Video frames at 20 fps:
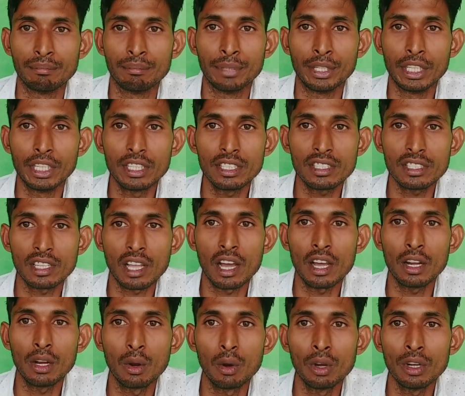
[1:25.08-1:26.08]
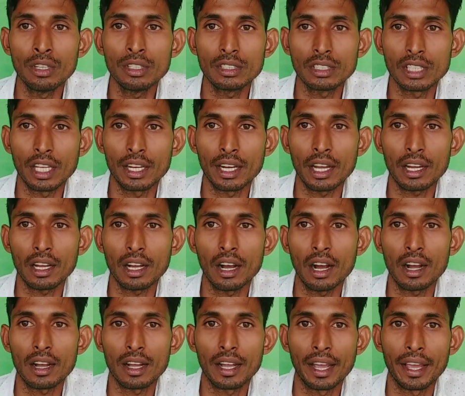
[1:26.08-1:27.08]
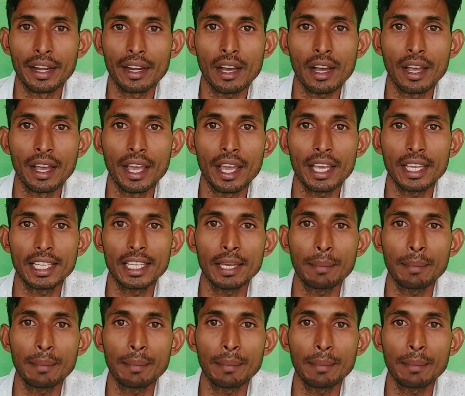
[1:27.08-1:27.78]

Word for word: बिलिस्तान लोयन सेना का कहना है